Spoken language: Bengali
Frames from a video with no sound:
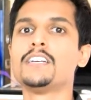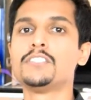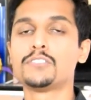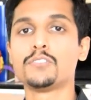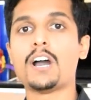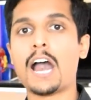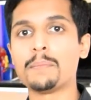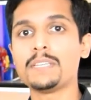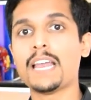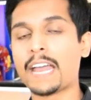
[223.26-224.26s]
সো
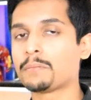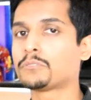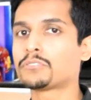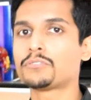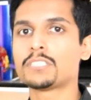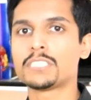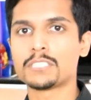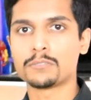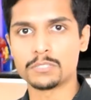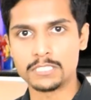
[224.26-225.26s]
আমি এক বছর ধরে
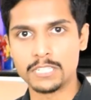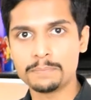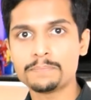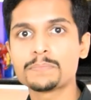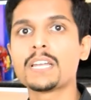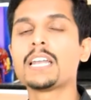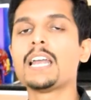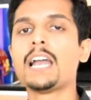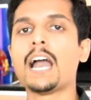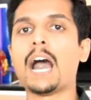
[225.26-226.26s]
যেটা করেছিলাম
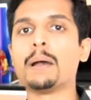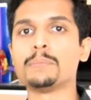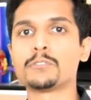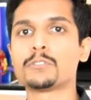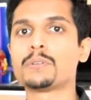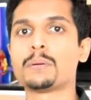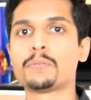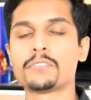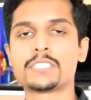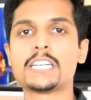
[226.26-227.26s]
আমি প্রথমে আমার
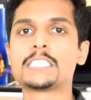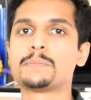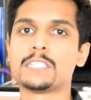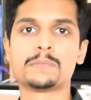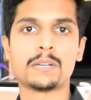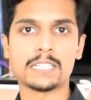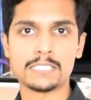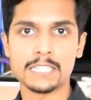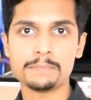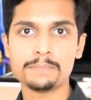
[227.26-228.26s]
প্রফেশনাল এক্সপিরিয়েন্স
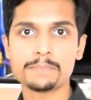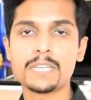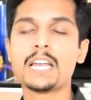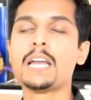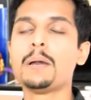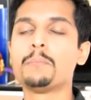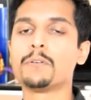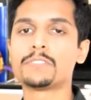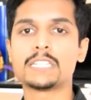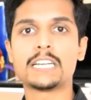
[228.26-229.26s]
বাড়িয়েছিলাম
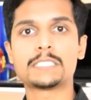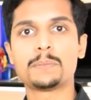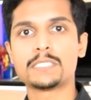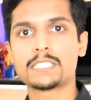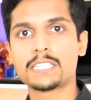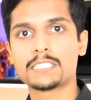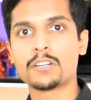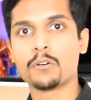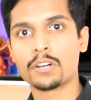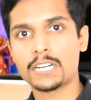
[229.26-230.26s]
প্রফেশনাল এক্সপিরিয়েন্সের ক্ষেত্রে
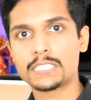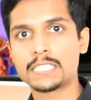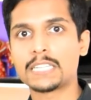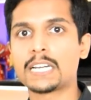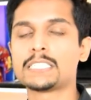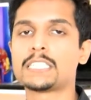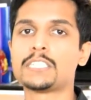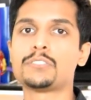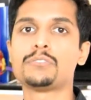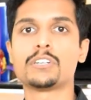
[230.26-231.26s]
অনেকের যেটা থাকে যে
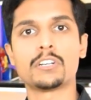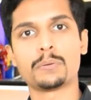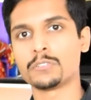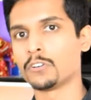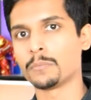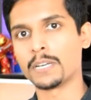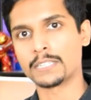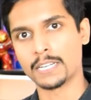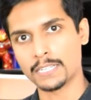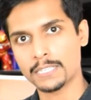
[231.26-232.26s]
কিছু ইকোনমিক ড্রব্যাক
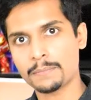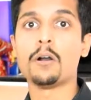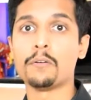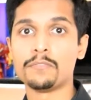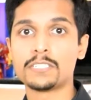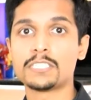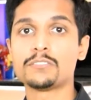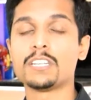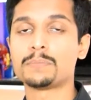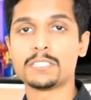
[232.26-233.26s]
থাকে অবভিয়াসলি
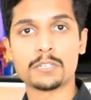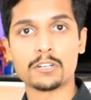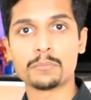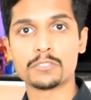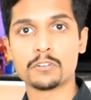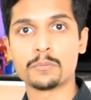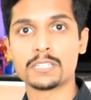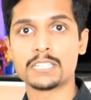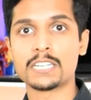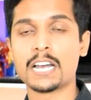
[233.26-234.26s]
যদি আপনার ইকোনমিক
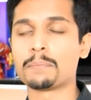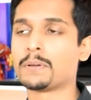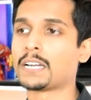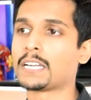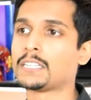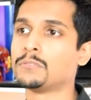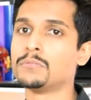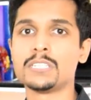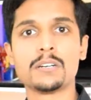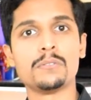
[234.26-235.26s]
ড্রব্যাক থাকে আপনাকে
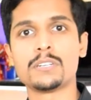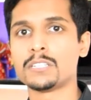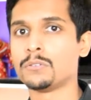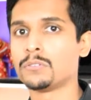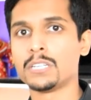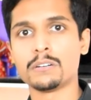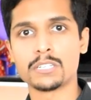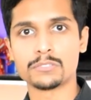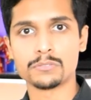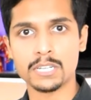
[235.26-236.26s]
দুনিয়া উল্টায় দৌড়
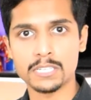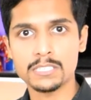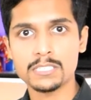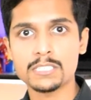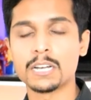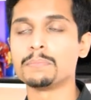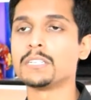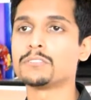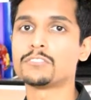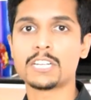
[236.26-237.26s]
দেওয়ার কিছু নাই
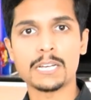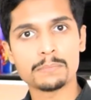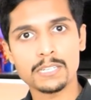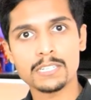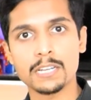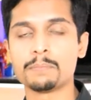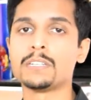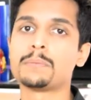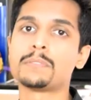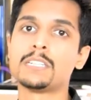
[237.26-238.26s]
আপনি কিছু টাইম নেন
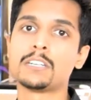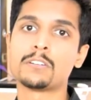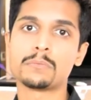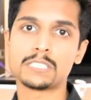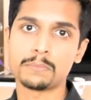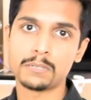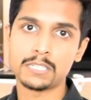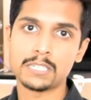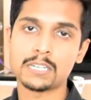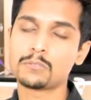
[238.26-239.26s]
আপনি আপনার ইকোনমিক
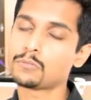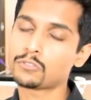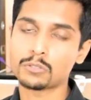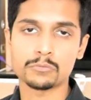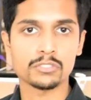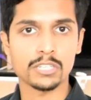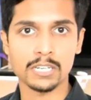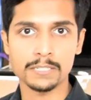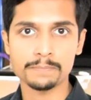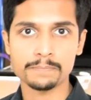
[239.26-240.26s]
স্ট্যাবিলিটি নেন কোনো সমস্যা নেই